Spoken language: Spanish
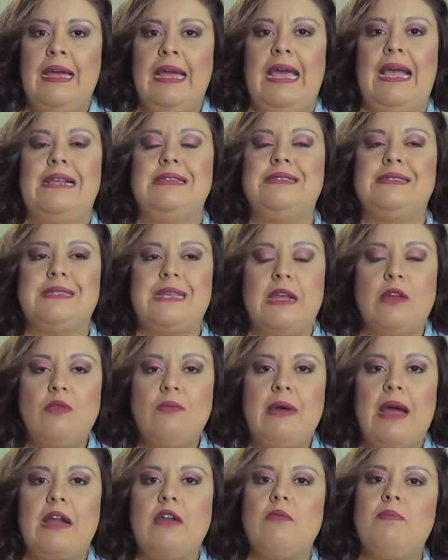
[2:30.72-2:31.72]
el ser
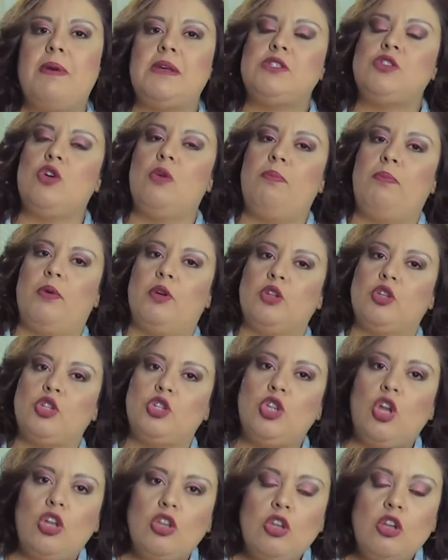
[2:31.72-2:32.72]
humano pasó por
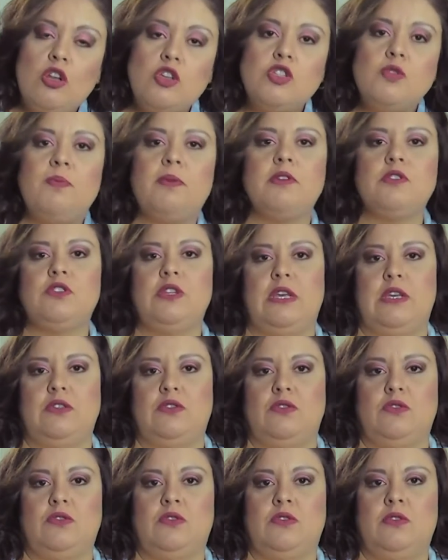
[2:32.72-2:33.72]
todos los
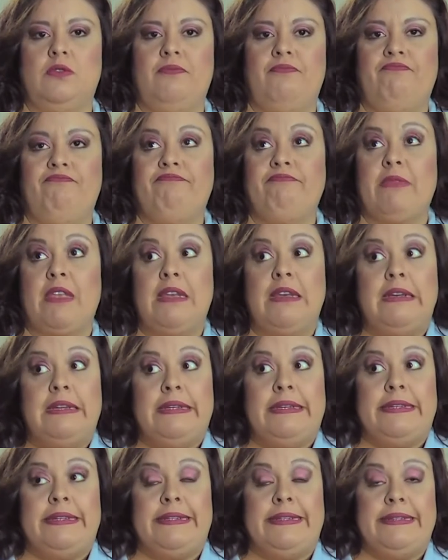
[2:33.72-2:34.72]
procesos
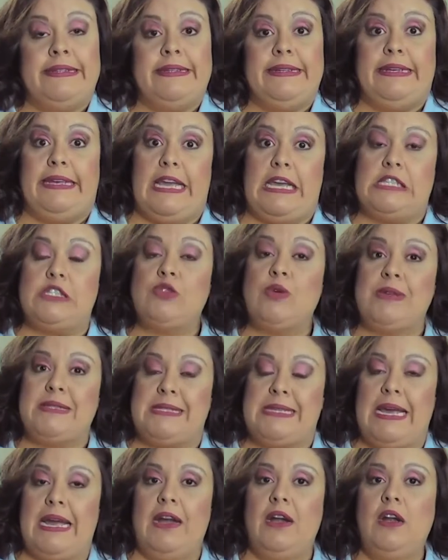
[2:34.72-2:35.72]
Quiso
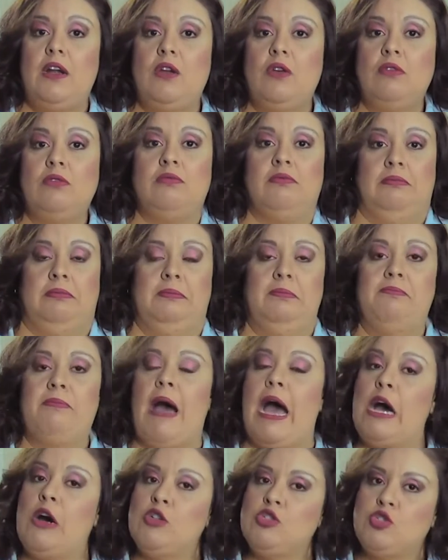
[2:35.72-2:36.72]
hacerlo
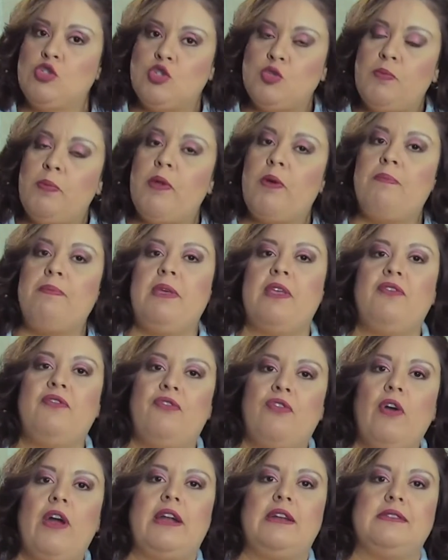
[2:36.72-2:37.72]
bajo sus propias
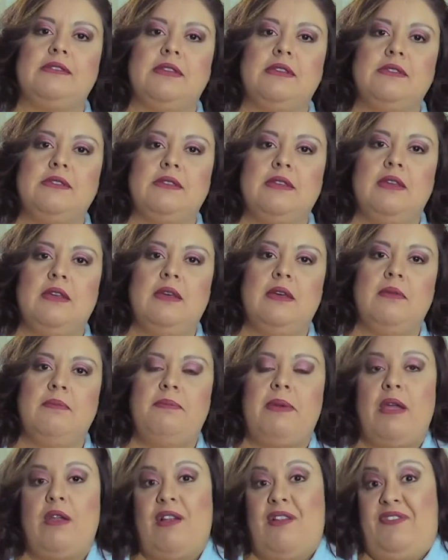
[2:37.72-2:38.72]
fuerzas,
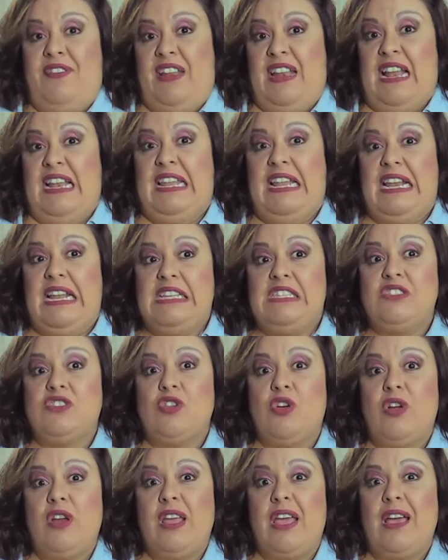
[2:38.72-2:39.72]
pero al final de la
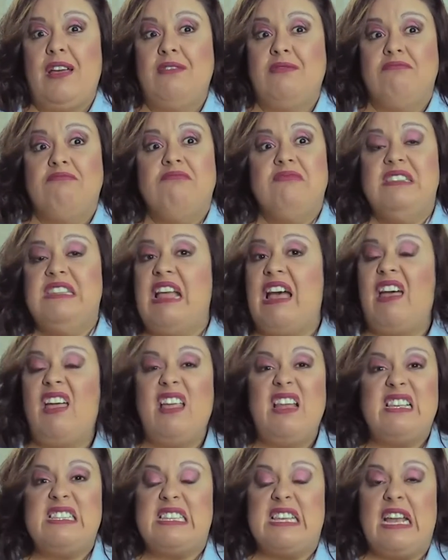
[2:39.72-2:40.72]
historia
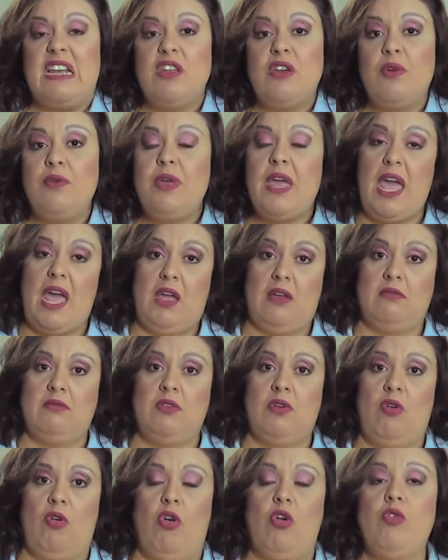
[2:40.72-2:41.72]
nada le salió bien
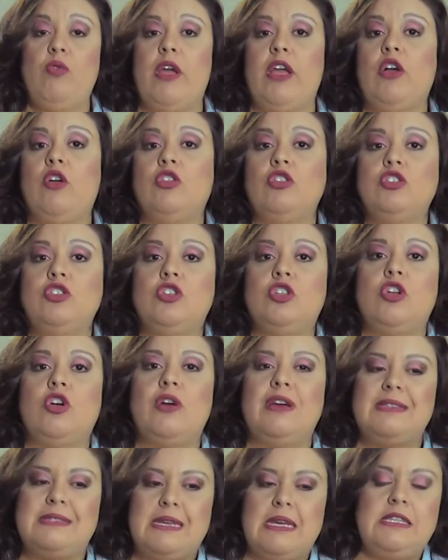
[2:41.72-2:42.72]
o no
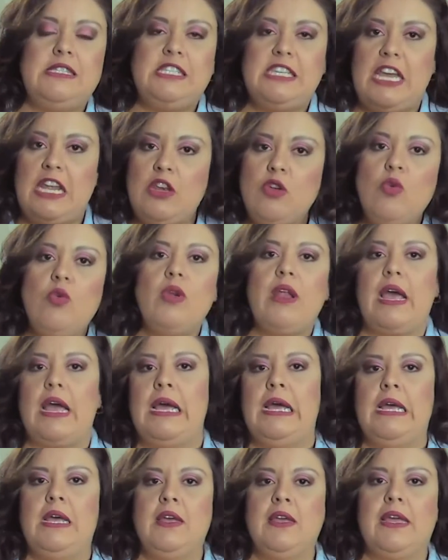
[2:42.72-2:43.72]
encontró esa
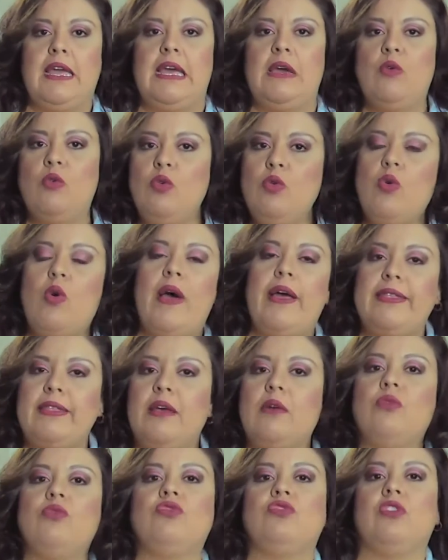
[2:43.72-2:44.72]
llenura que uno
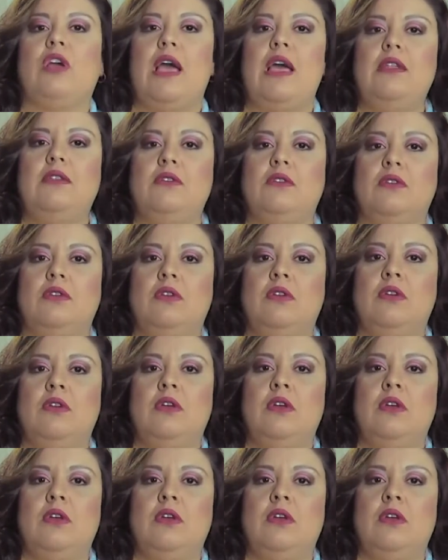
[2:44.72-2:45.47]
anda buscando.